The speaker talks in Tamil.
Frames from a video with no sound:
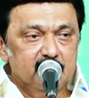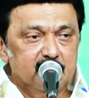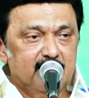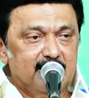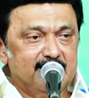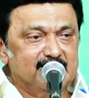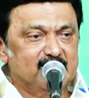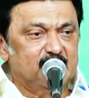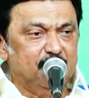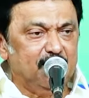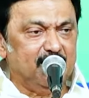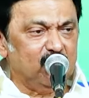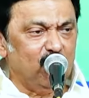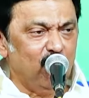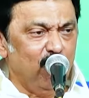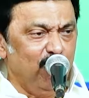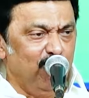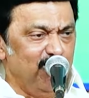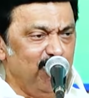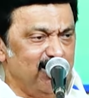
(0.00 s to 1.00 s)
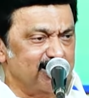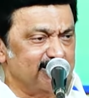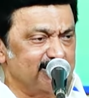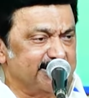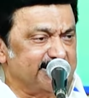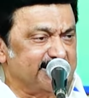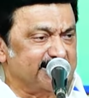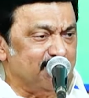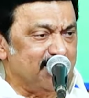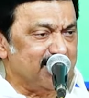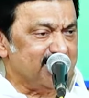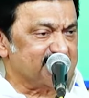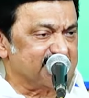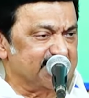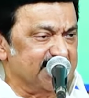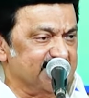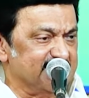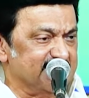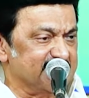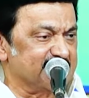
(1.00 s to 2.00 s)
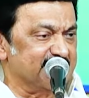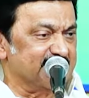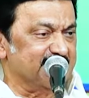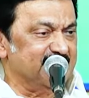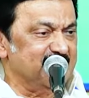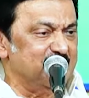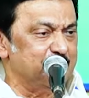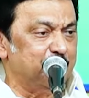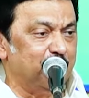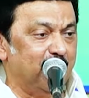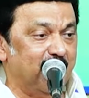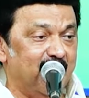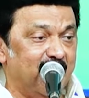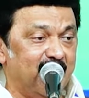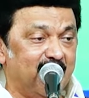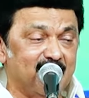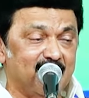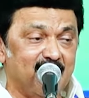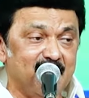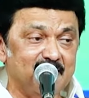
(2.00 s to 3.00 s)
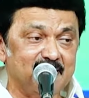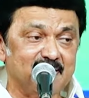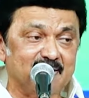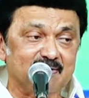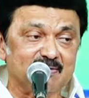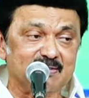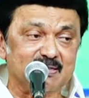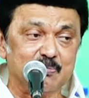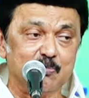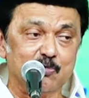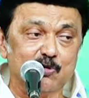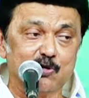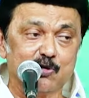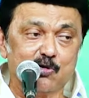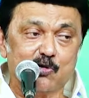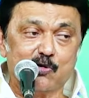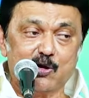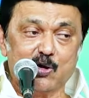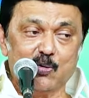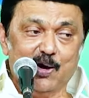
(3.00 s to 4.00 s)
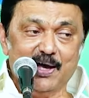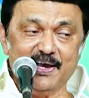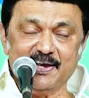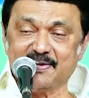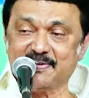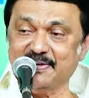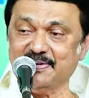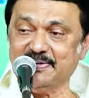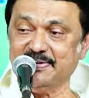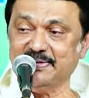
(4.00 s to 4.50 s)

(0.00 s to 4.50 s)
அதுக்கு பிறகு ஒவ்வொரு திட்டமாக சேர்ந்து சேர்ந்து இப்போ ஆறாயிரத்தி முந்நூறு கோடி ரூபாய்க்கு